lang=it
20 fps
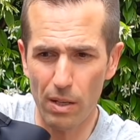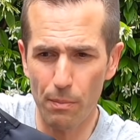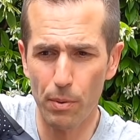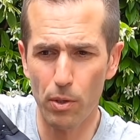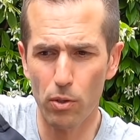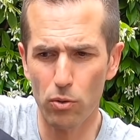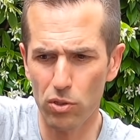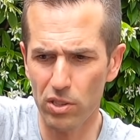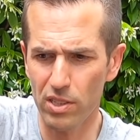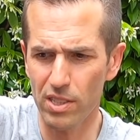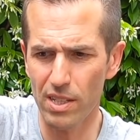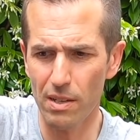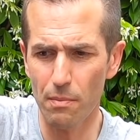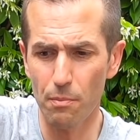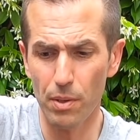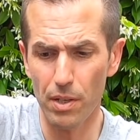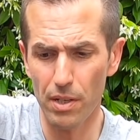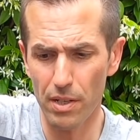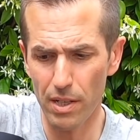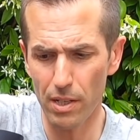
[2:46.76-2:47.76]
però
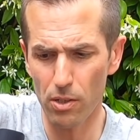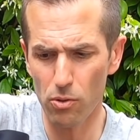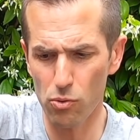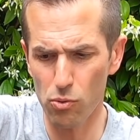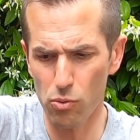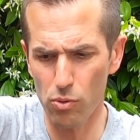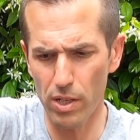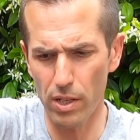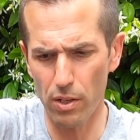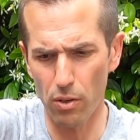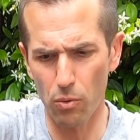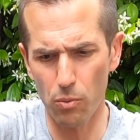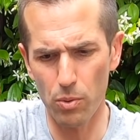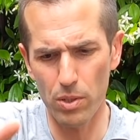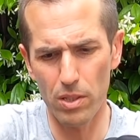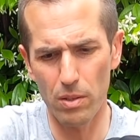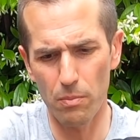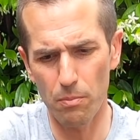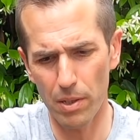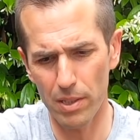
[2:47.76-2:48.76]
sempre nero su nero,
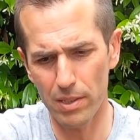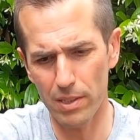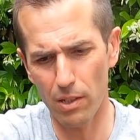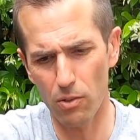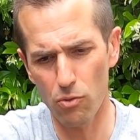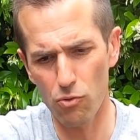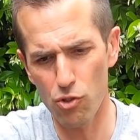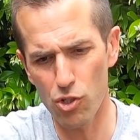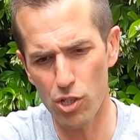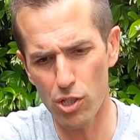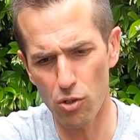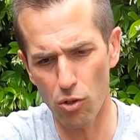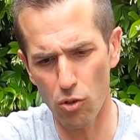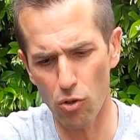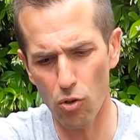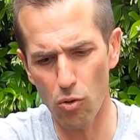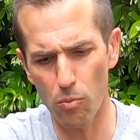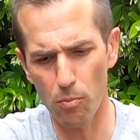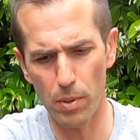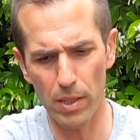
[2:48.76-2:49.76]
quindi pantaloncino
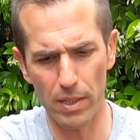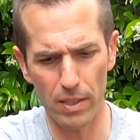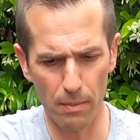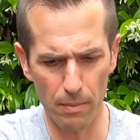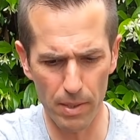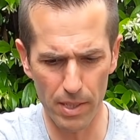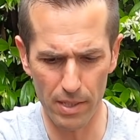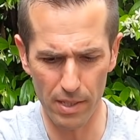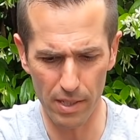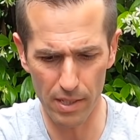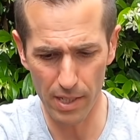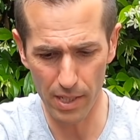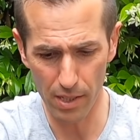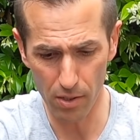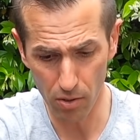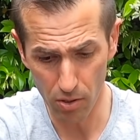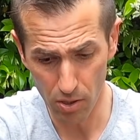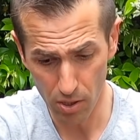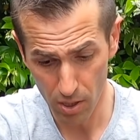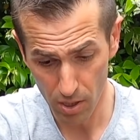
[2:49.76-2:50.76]
completamente
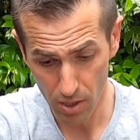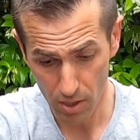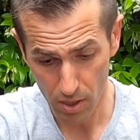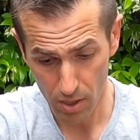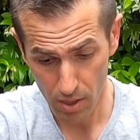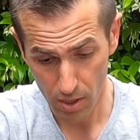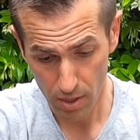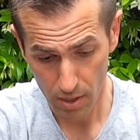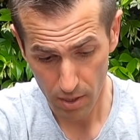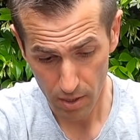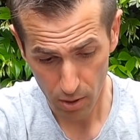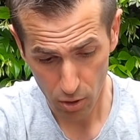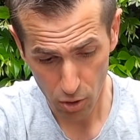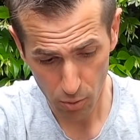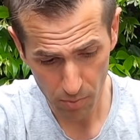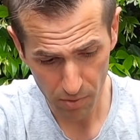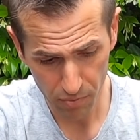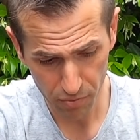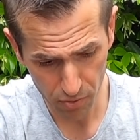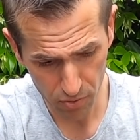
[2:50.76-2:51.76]
nero,
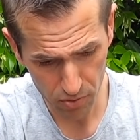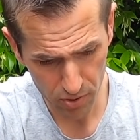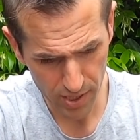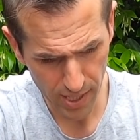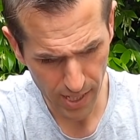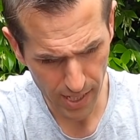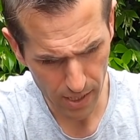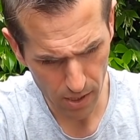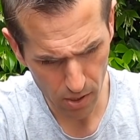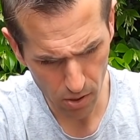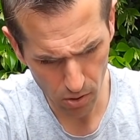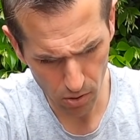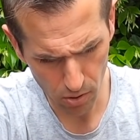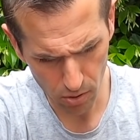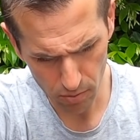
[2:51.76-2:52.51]
come fondello,